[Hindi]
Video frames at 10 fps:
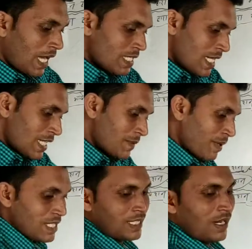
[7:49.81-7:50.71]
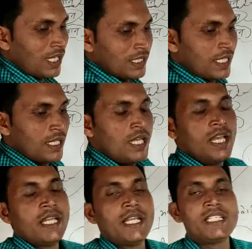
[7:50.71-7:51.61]
से स्पर्श कराते हैं
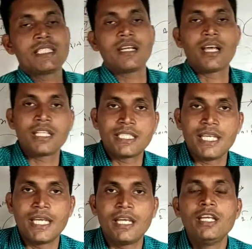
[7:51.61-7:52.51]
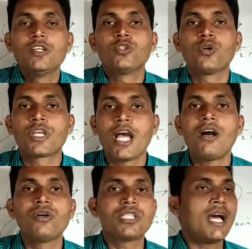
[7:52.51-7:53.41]
यानी सटाते हैं तो क्या
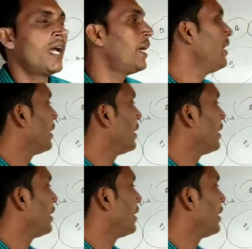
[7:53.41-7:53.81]
होता है